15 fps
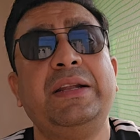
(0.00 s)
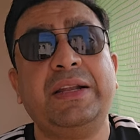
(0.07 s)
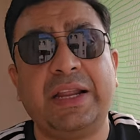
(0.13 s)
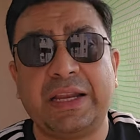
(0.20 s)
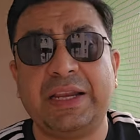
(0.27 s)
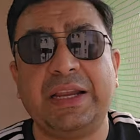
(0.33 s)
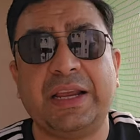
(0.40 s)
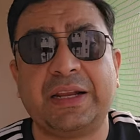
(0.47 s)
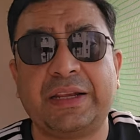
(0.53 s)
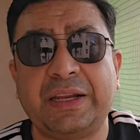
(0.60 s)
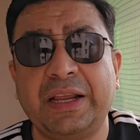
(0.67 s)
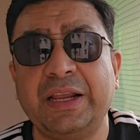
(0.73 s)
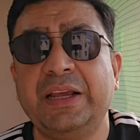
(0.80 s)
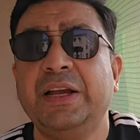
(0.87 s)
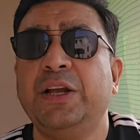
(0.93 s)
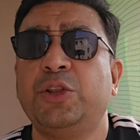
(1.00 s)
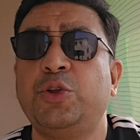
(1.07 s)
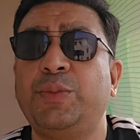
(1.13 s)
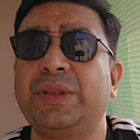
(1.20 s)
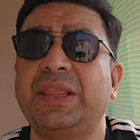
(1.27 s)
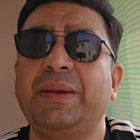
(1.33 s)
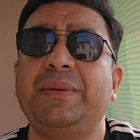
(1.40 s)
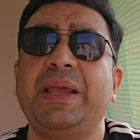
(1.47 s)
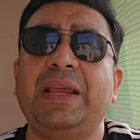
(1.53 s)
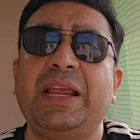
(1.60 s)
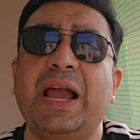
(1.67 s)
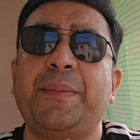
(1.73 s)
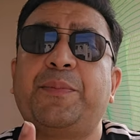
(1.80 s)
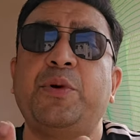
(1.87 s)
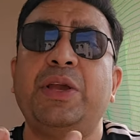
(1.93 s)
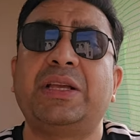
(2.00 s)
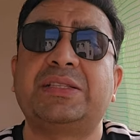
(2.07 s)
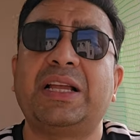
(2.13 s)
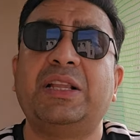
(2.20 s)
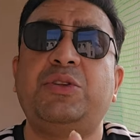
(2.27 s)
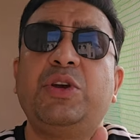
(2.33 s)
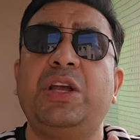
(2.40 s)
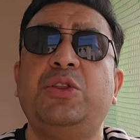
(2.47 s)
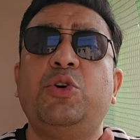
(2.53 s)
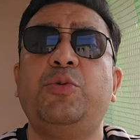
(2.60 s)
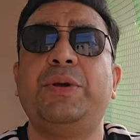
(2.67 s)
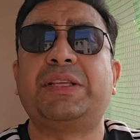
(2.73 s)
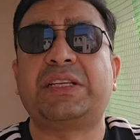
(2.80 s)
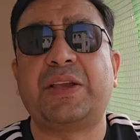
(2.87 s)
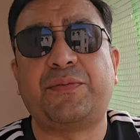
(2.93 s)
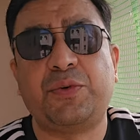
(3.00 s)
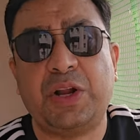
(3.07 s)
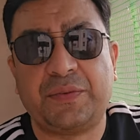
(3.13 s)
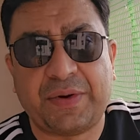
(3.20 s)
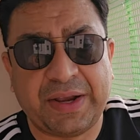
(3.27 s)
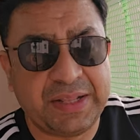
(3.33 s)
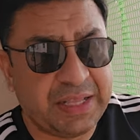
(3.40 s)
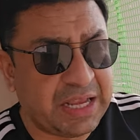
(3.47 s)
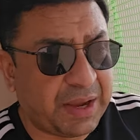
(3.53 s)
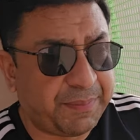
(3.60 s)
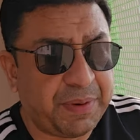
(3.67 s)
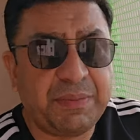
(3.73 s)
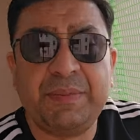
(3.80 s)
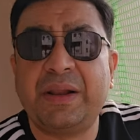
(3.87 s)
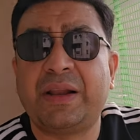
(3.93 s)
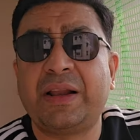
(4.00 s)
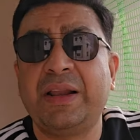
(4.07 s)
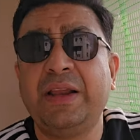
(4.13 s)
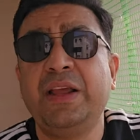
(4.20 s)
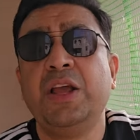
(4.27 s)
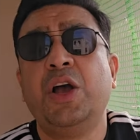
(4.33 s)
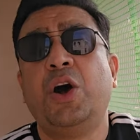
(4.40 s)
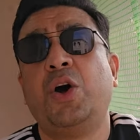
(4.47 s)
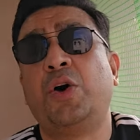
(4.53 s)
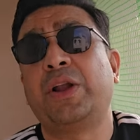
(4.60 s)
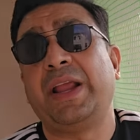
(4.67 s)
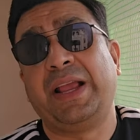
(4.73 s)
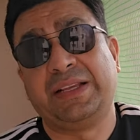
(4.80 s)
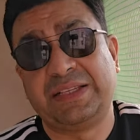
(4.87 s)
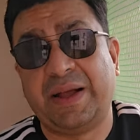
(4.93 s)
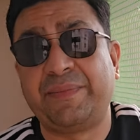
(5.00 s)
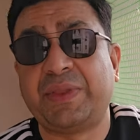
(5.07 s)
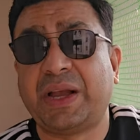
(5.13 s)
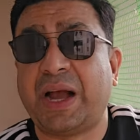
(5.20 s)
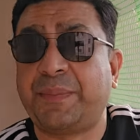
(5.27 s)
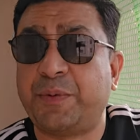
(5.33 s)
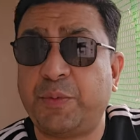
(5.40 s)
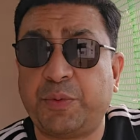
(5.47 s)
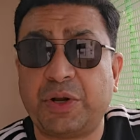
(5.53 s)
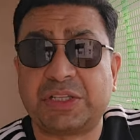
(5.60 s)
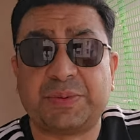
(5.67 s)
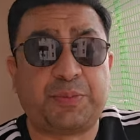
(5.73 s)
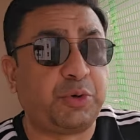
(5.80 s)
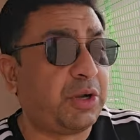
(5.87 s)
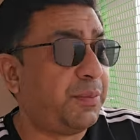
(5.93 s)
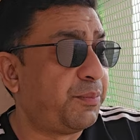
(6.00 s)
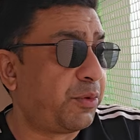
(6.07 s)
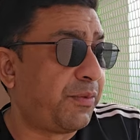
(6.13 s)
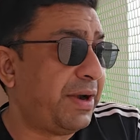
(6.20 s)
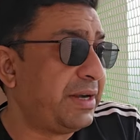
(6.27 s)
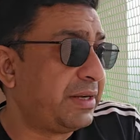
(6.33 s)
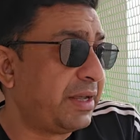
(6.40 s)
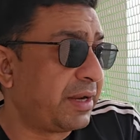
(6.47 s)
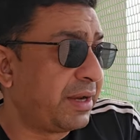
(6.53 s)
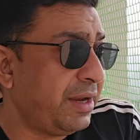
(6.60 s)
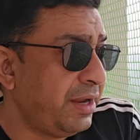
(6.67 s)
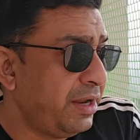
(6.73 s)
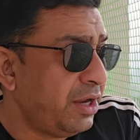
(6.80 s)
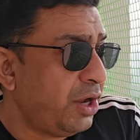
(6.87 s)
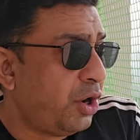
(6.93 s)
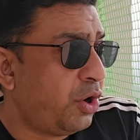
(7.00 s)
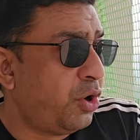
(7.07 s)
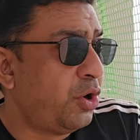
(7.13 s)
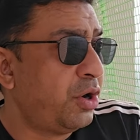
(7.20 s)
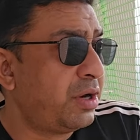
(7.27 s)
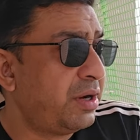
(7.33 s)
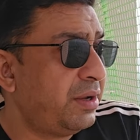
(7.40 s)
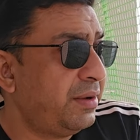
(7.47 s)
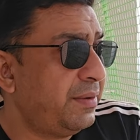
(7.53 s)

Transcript: नहीं है ठीक है तो मतलब ये कि आपको एक साथ जो है दो बैच के पूरे फायदे यहाँ पर मिल रहे हैं और एग्जाम तक आपको पूरा सपोर्ट हम प्रोवाइड कर रहे हैं और